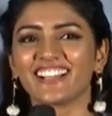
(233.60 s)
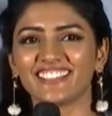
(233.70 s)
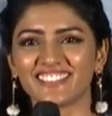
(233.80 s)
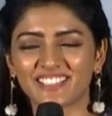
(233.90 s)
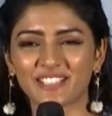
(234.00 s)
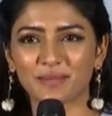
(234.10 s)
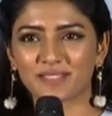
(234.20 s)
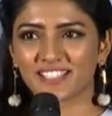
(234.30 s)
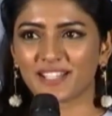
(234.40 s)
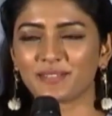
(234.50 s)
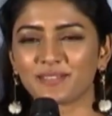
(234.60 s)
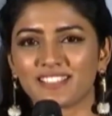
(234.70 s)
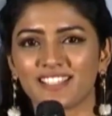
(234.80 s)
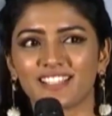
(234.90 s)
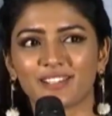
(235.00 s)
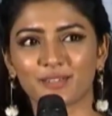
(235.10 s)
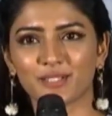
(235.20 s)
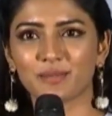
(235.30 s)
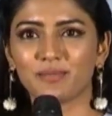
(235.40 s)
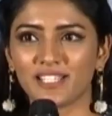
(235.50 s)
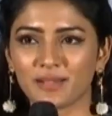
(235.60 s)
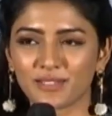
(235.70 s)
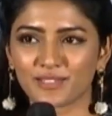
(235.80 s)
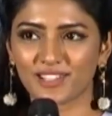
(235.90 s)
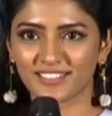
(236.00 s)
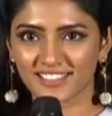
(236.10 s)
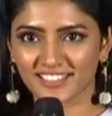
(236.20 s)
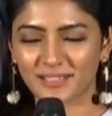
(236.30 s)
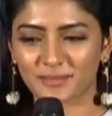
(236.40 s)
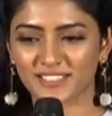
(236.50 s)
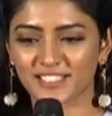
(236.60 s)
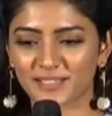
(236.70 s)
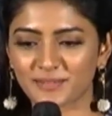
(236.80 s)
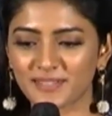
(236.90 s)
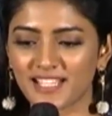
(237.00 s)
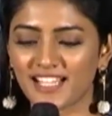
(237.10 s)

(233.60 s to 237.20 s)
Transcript: అందరికీ నమస్కారం ఇక్కడికి వచ్చిన మీడియా మిత్రులందరికీ నమస్కారం